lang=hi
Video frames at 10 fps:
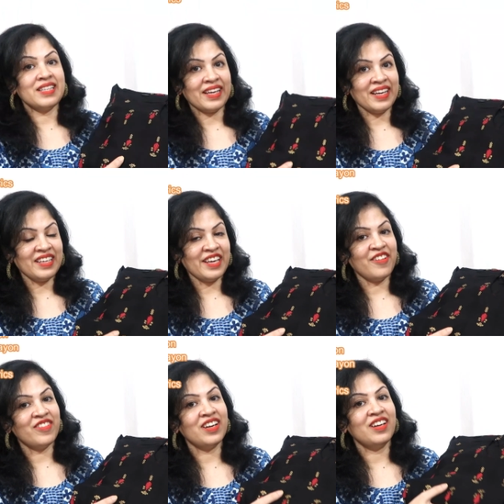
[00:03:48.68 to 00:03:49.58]
सेकंड
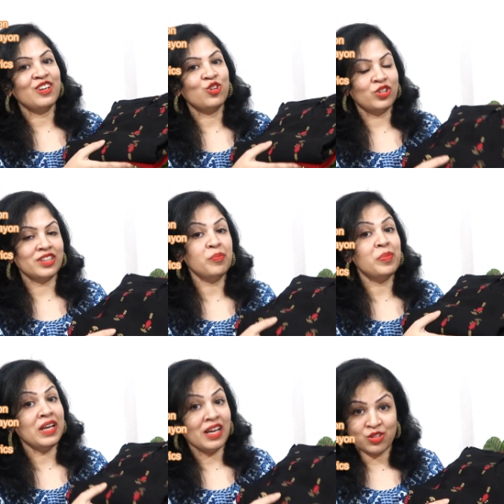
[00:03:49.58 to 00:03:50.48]
ये वाला कुर्ता
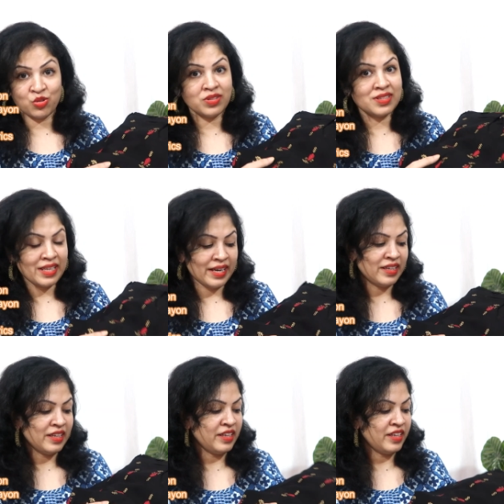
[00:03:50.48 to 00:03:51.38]
प्लाजो
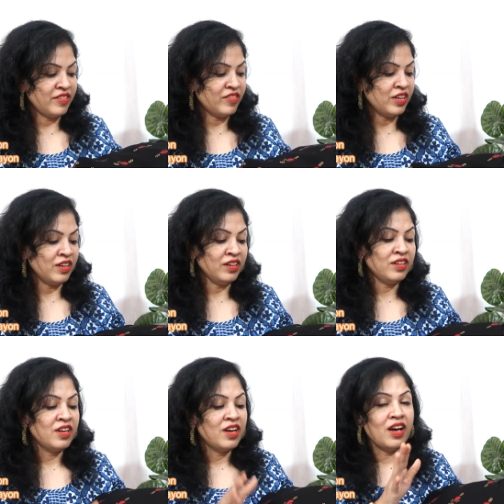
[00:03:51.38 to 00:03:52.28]
सेट है ये वाला
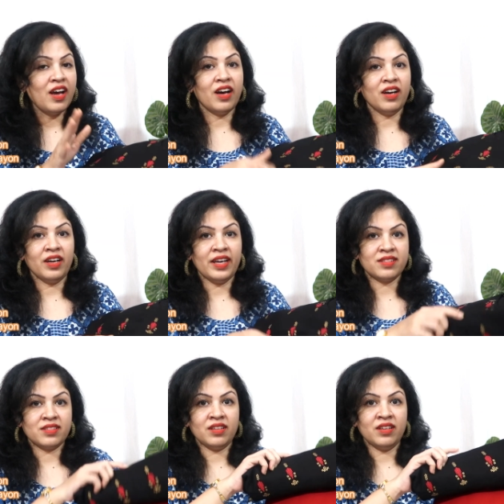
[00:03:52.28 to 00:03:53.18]

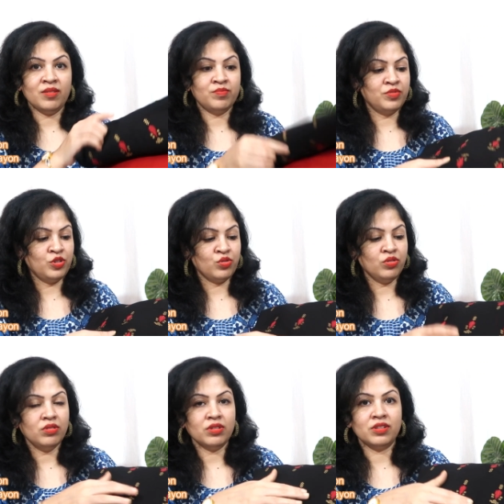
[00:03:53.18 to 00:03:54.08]
ऐसा यू नो